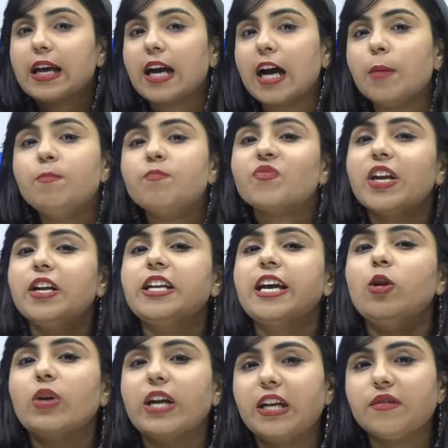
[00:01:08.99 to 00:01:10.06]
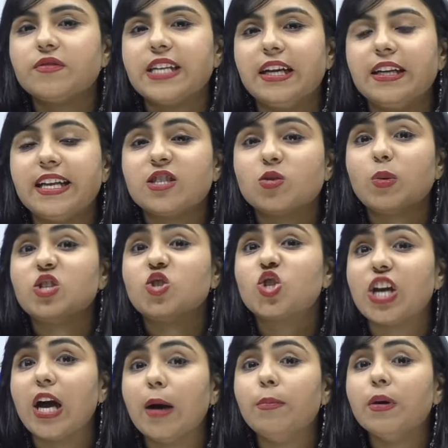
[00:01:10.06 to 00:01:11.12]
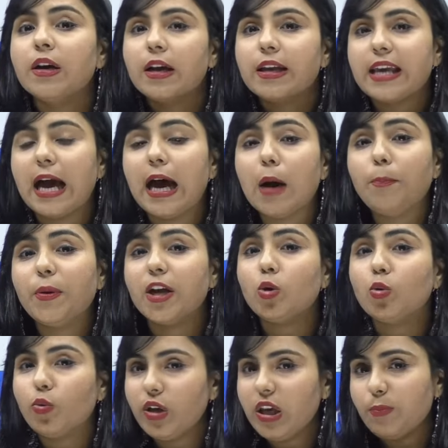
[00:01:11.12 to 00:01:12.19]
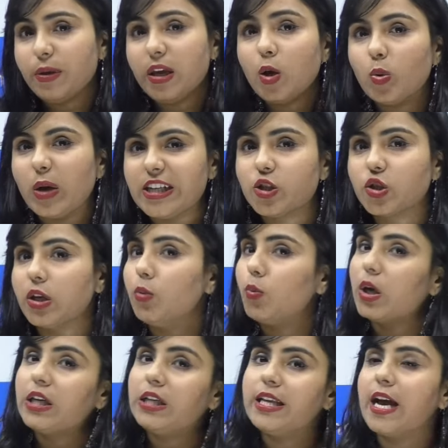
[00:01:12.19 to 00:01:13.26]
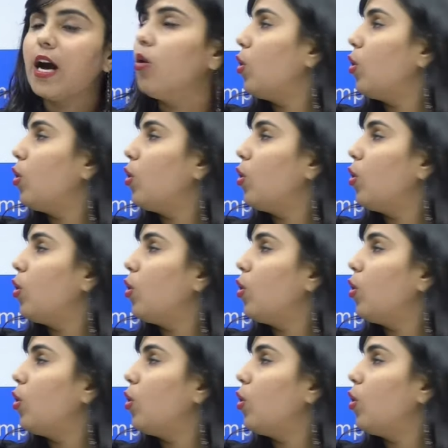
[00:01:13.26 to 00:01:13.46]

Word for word: कब इंटेरोगेटिव सेंटेंस में जब यहां पर कोई भी क्वेश्चन वर्ड दिया